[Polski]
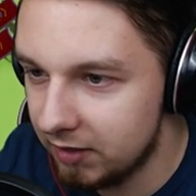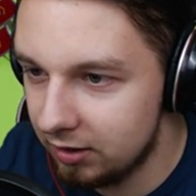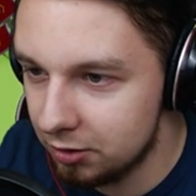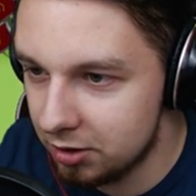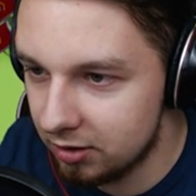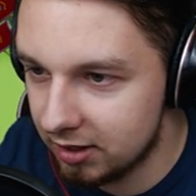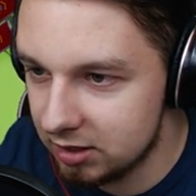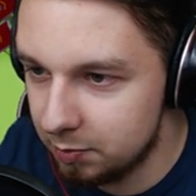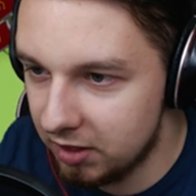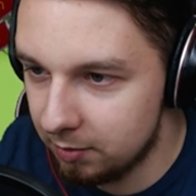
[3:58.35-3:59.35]
I do środka
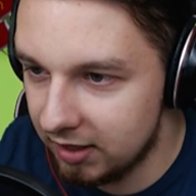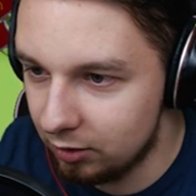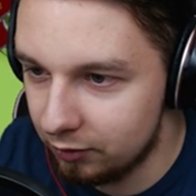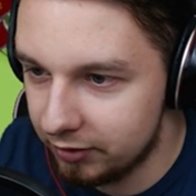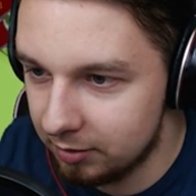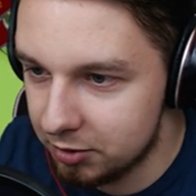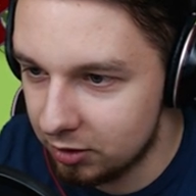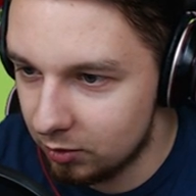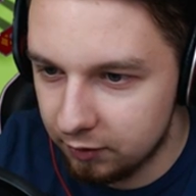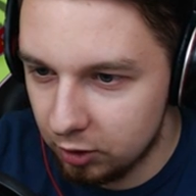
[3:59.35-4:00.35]
spearmenów na
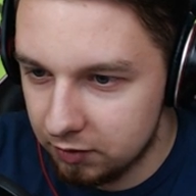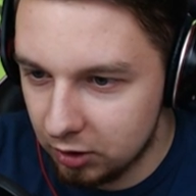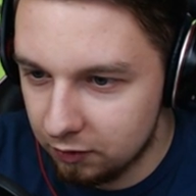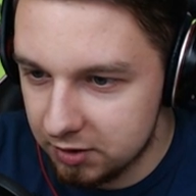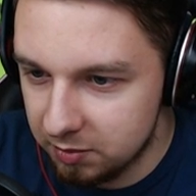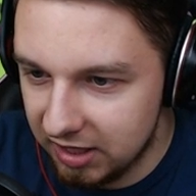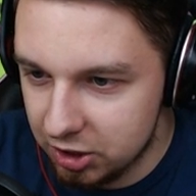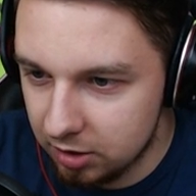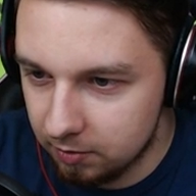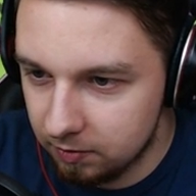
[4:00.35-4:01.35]
przykład. Bojowników z
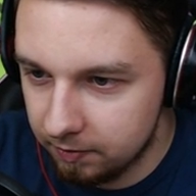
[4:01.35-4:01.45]
mieczem.